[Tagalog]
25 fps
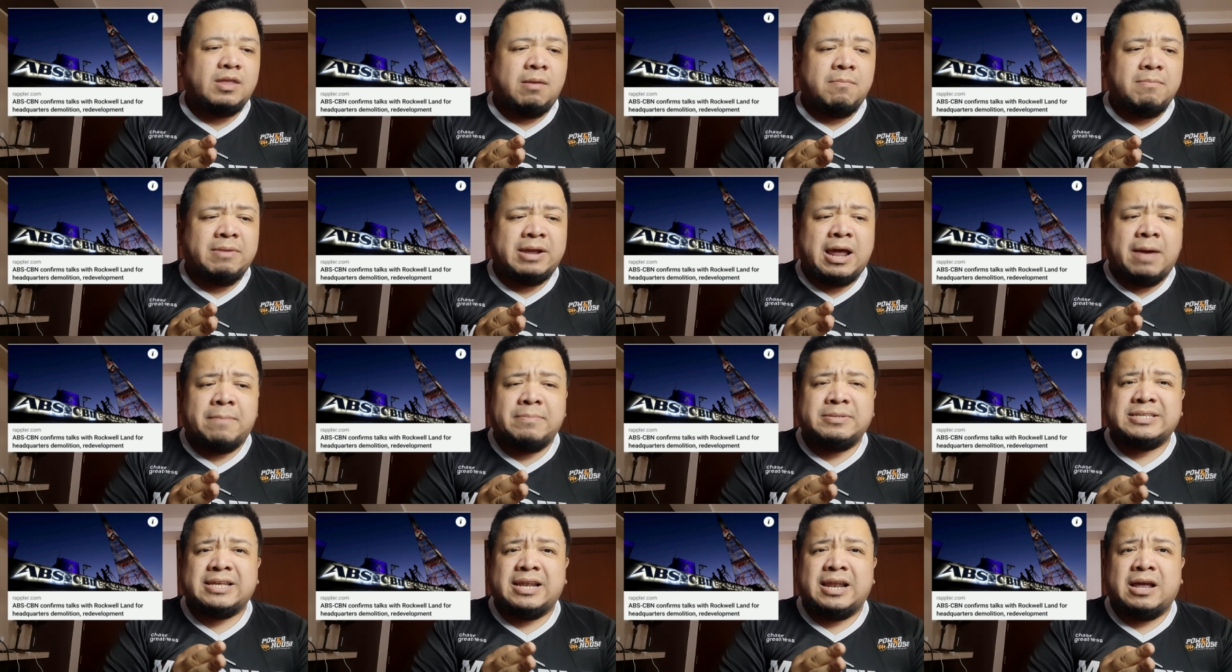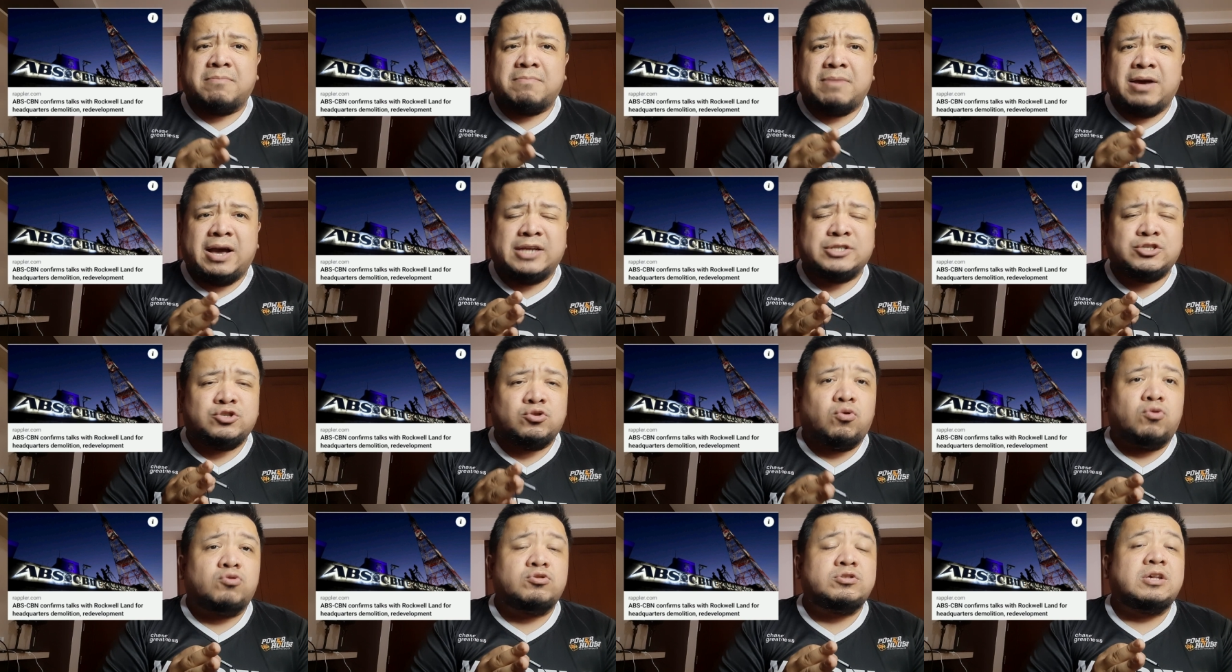marami silang mga
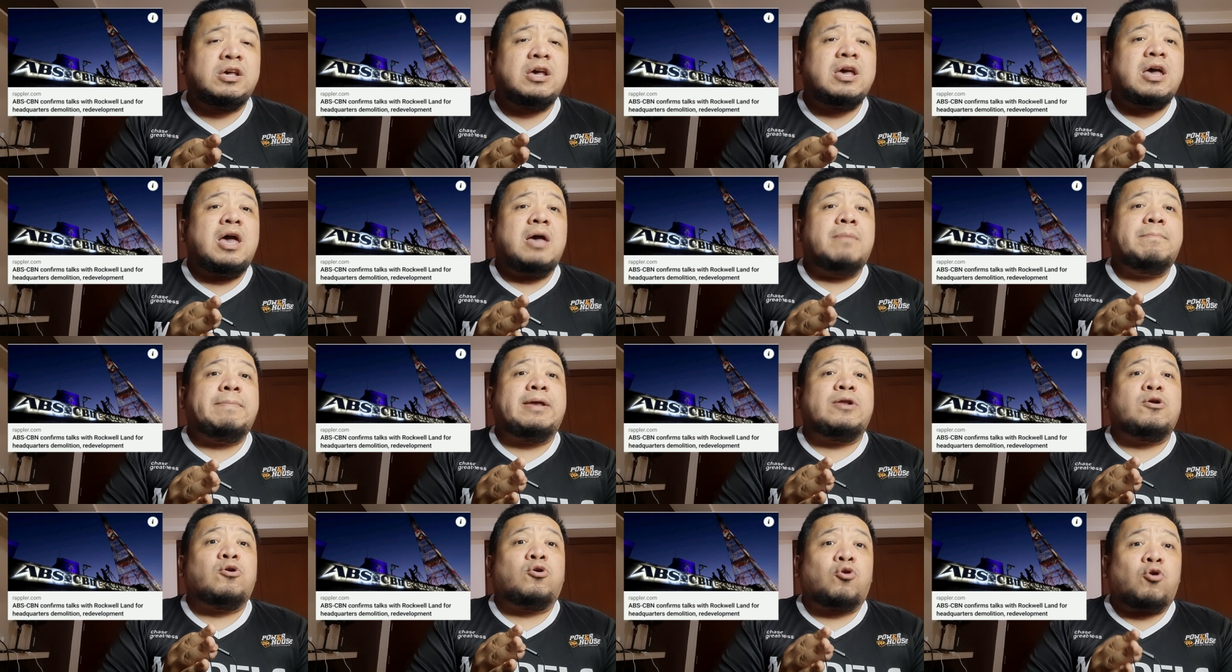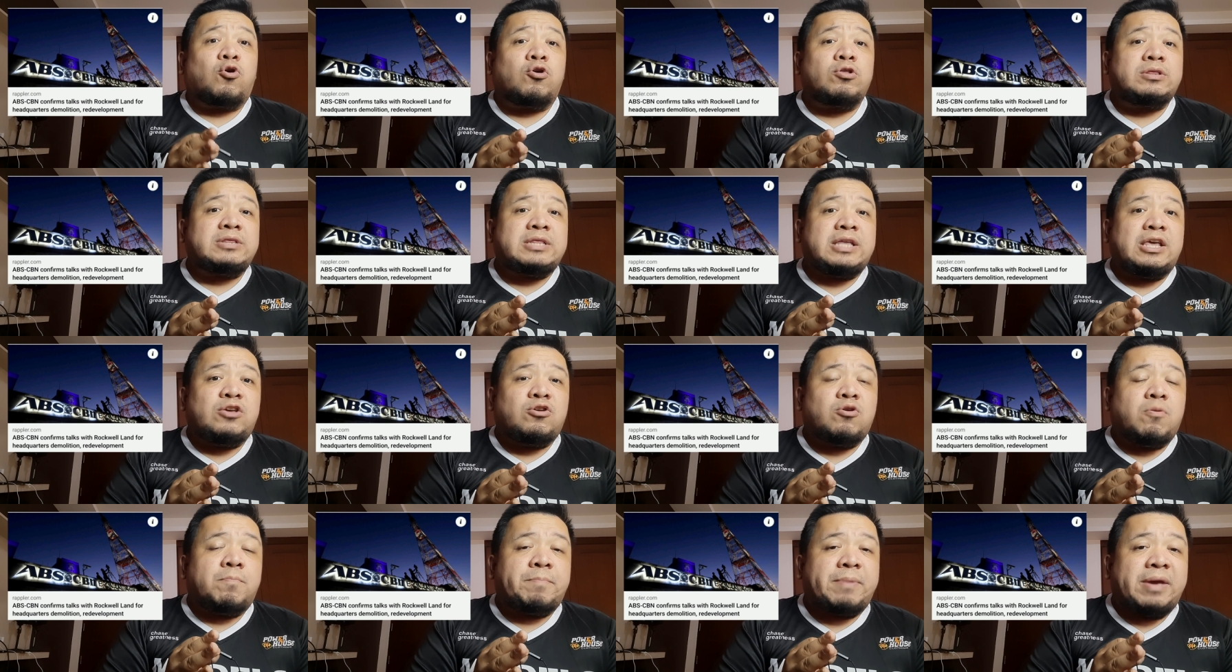shows, pero
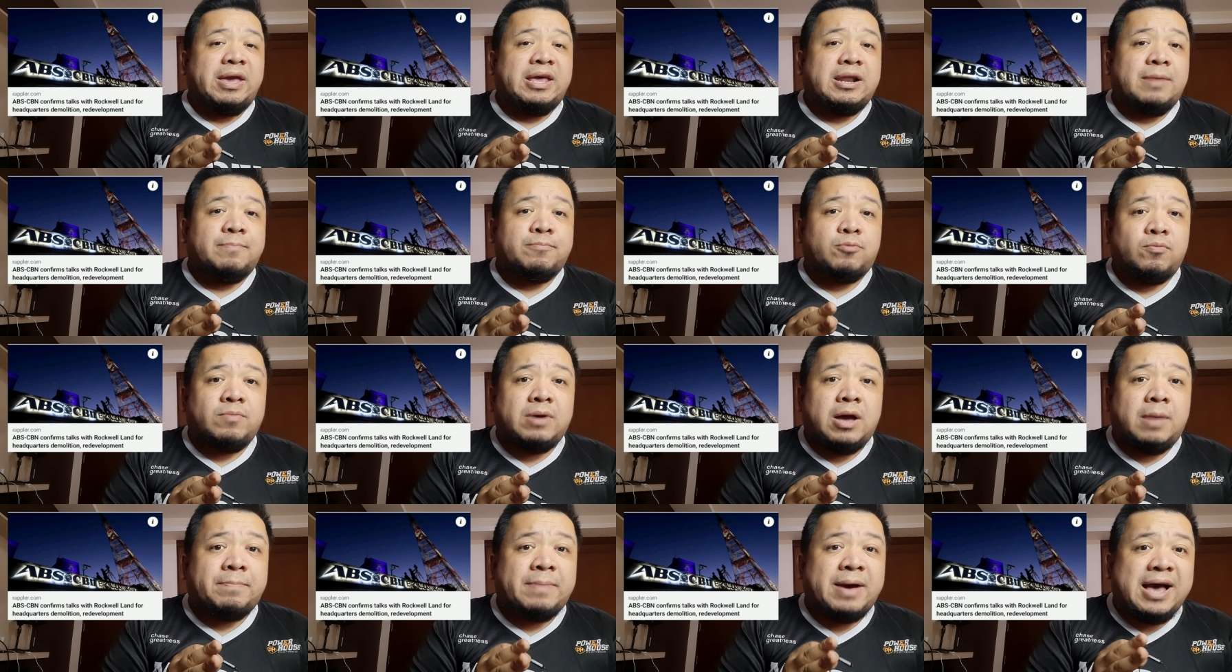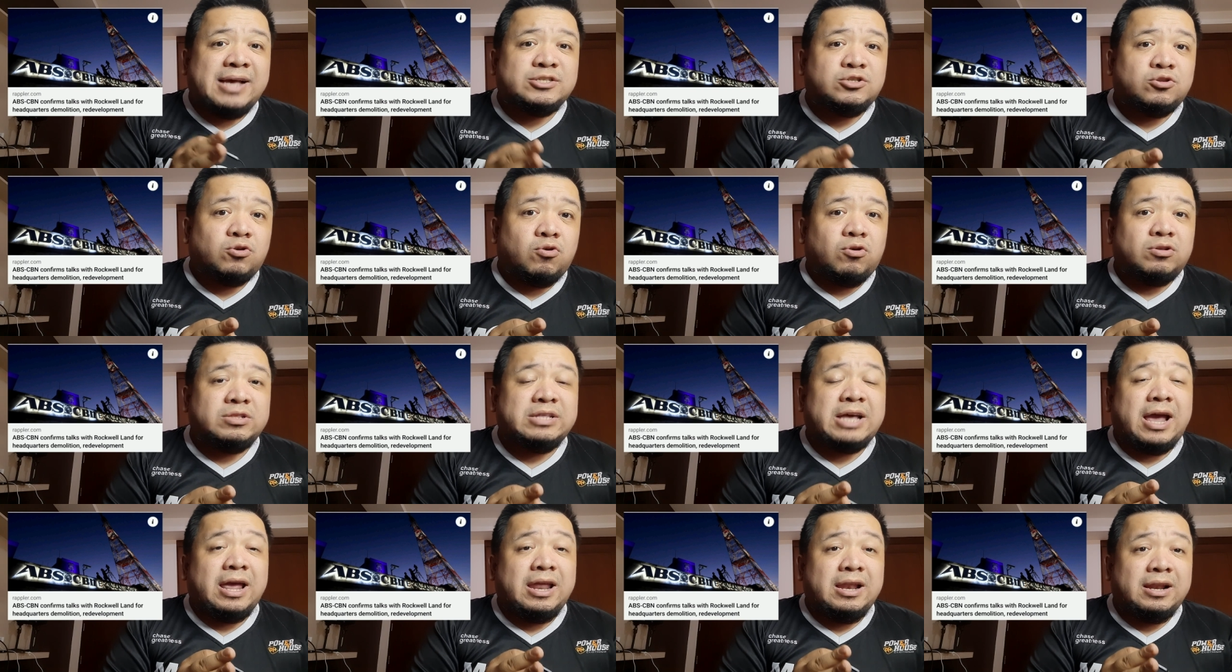konti yung perang
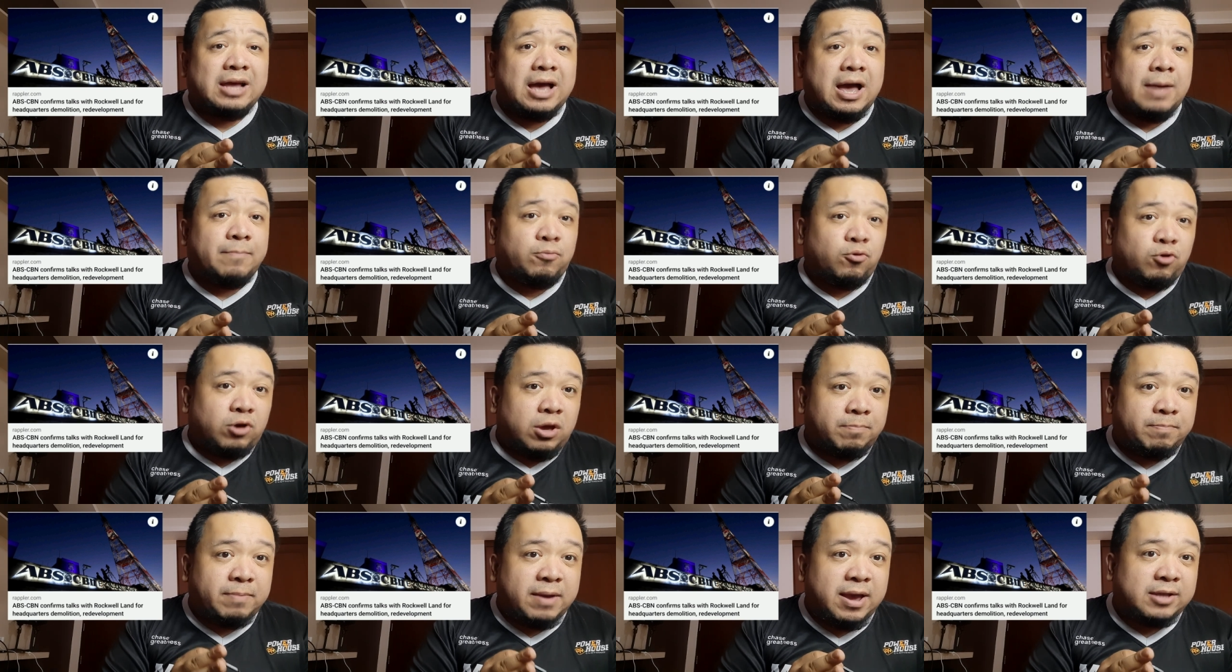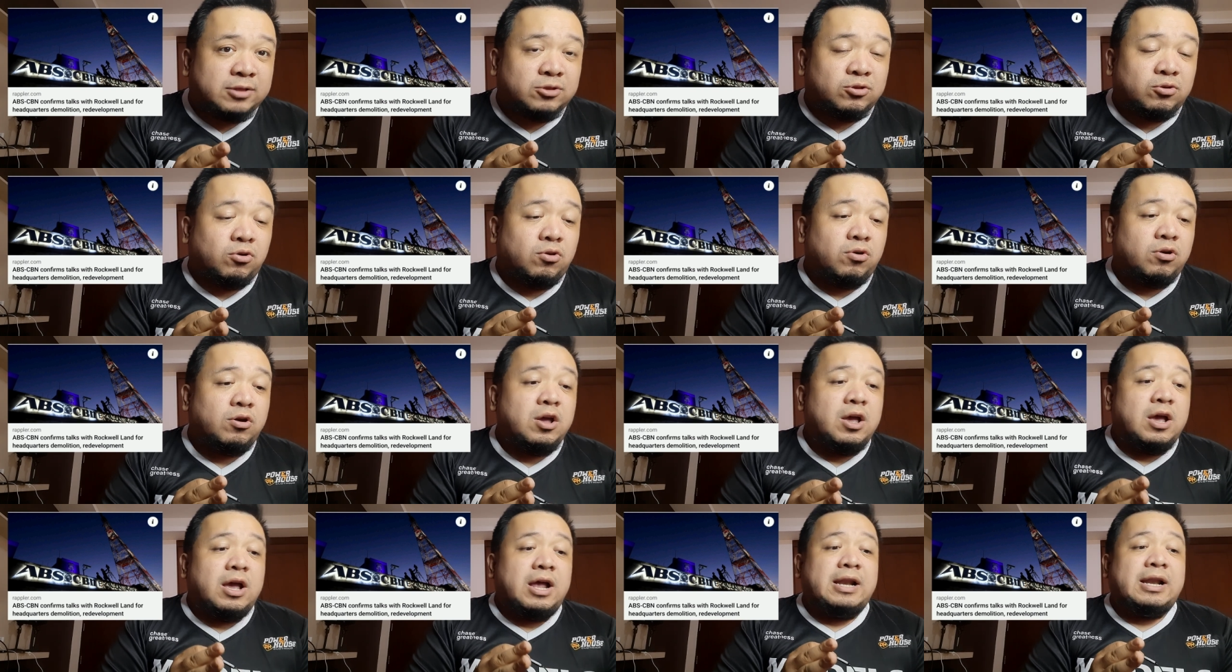pumapasok dahil nga po epekto
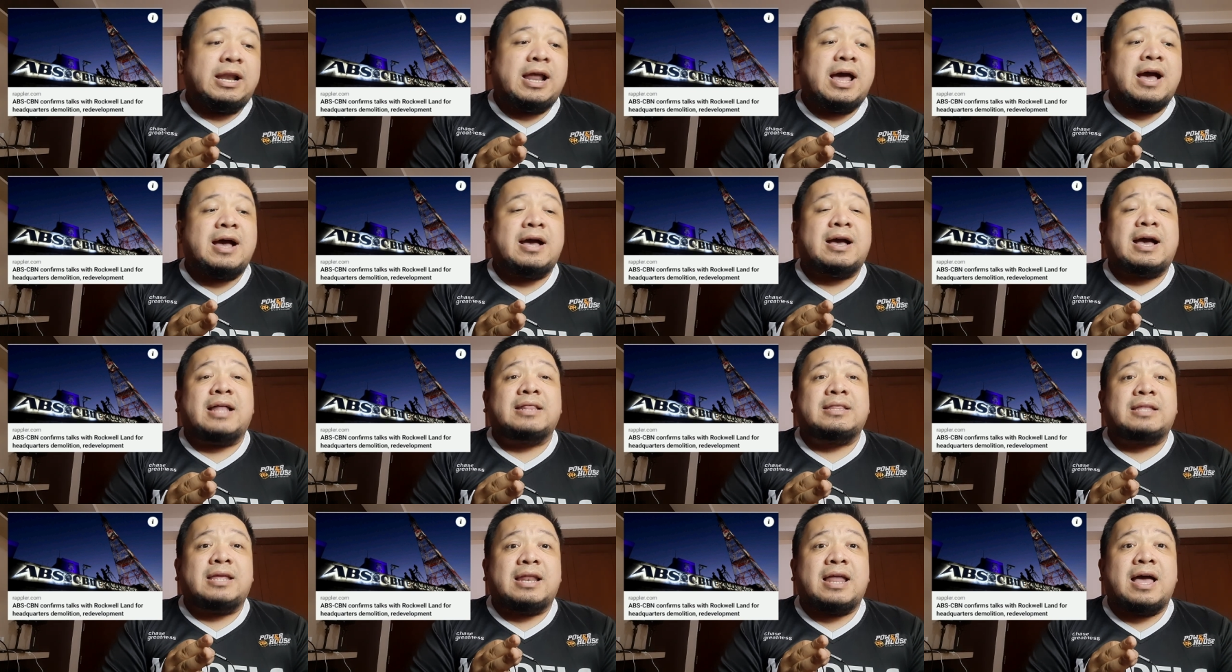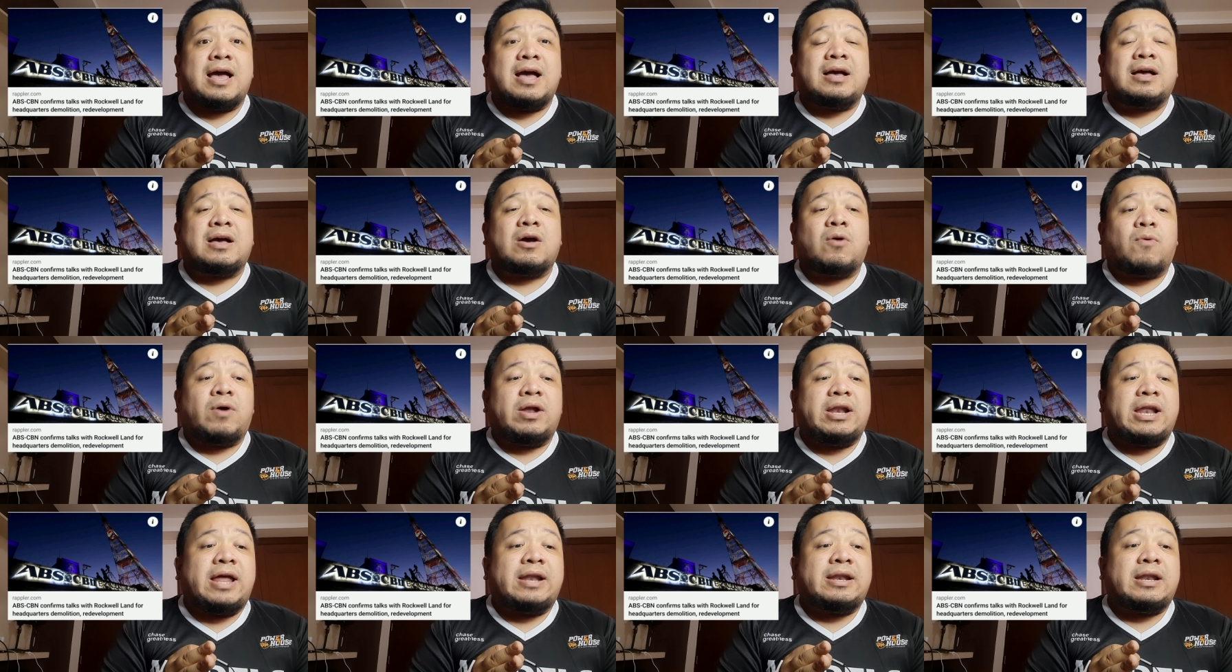ng kanilang
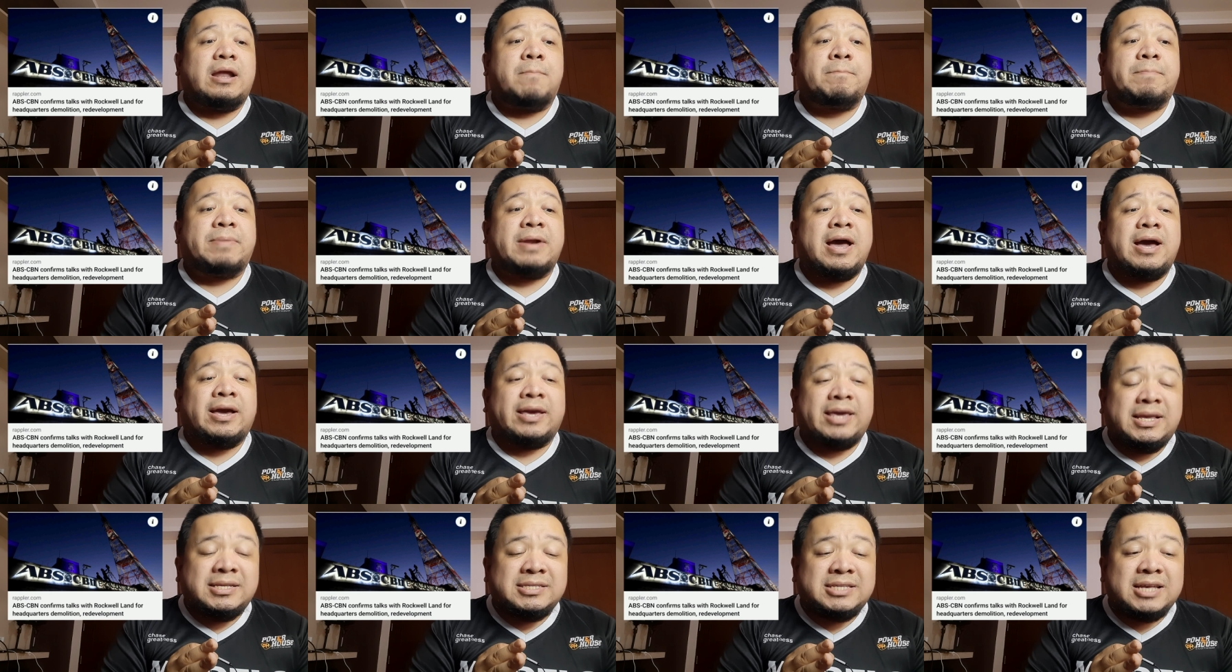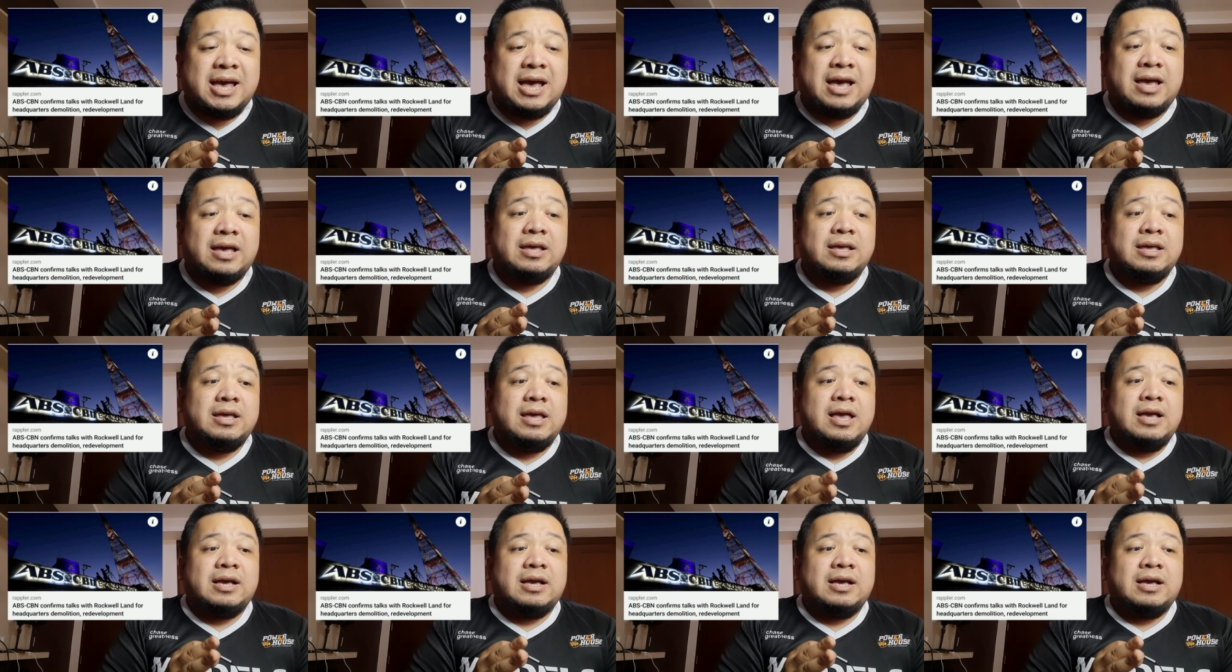kawalan ng prangkisa.